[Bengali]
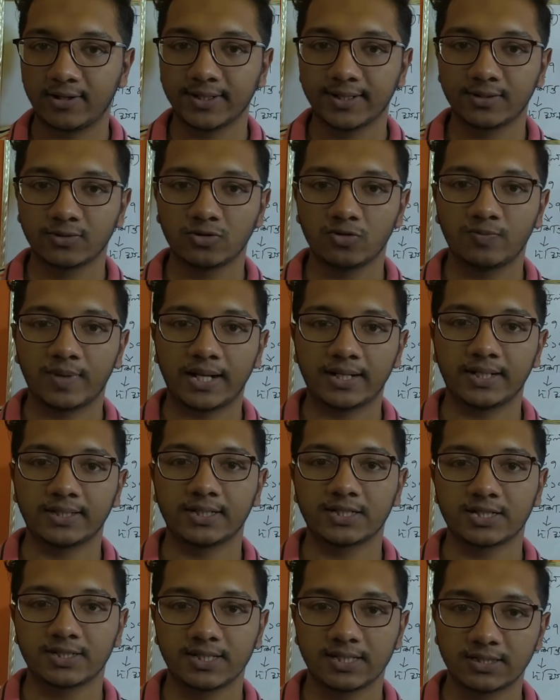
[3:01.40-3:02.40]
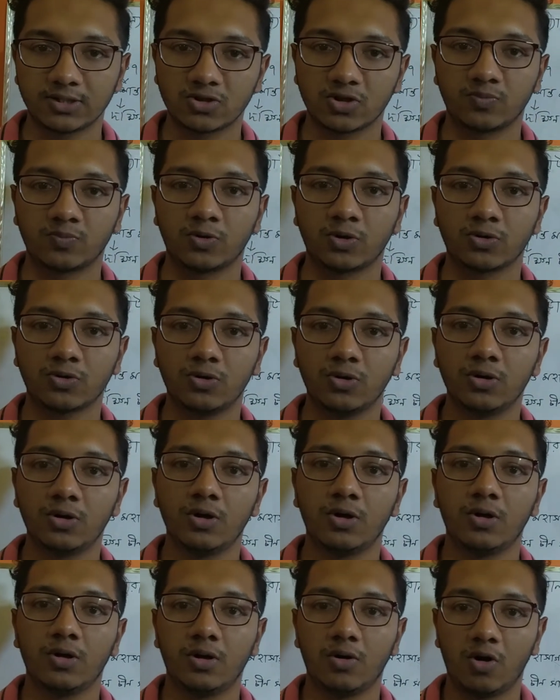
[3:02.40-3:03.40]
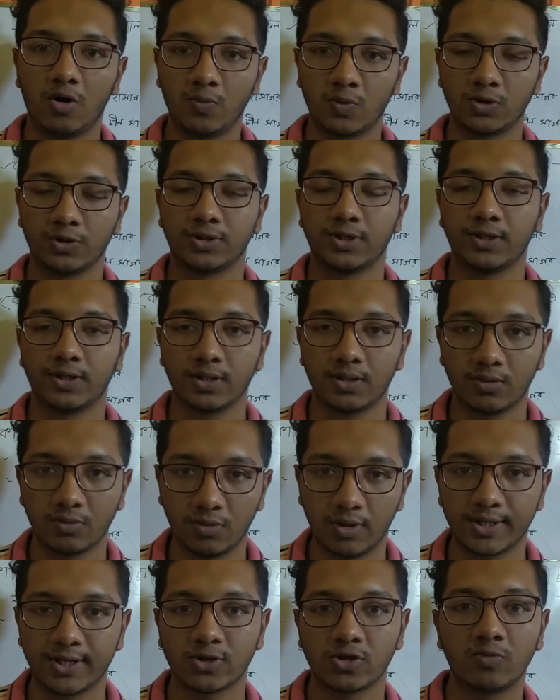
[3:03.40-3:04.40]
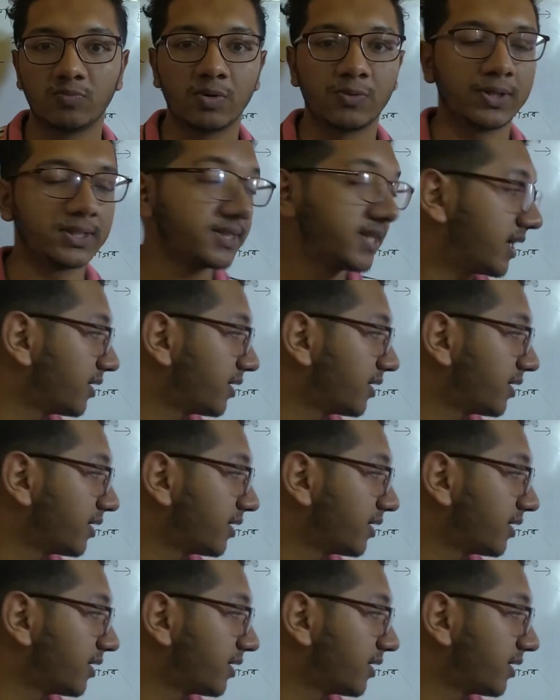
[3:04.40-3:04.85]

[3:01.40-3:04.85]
তাহলে কিন্তু বাংলাদেশ চীনের সম্পর্ক অবনতি ঘটার সম্ভাবনা